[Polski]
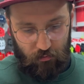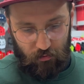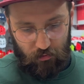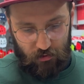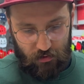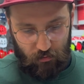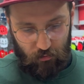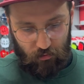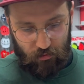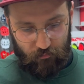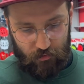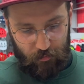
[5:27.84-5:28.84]
To też są
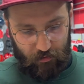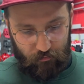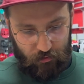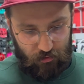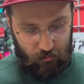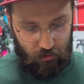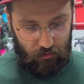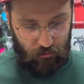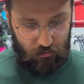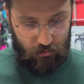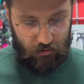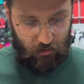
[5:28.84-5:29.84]
groszowe sprawy, gdyby
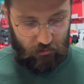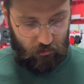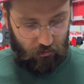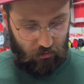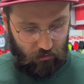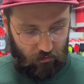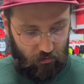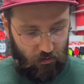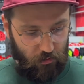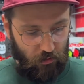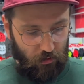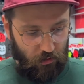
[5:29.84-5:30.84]
ktoś chciał sobie to
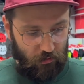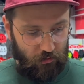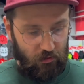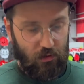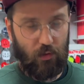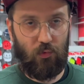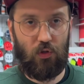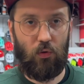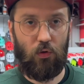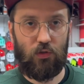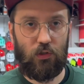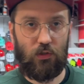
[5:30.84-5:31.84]
gdzieś tam
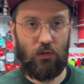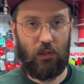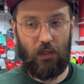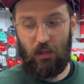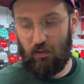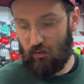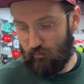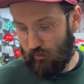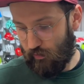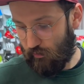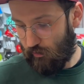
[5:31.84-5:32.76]
dołożyć do takiego roweru.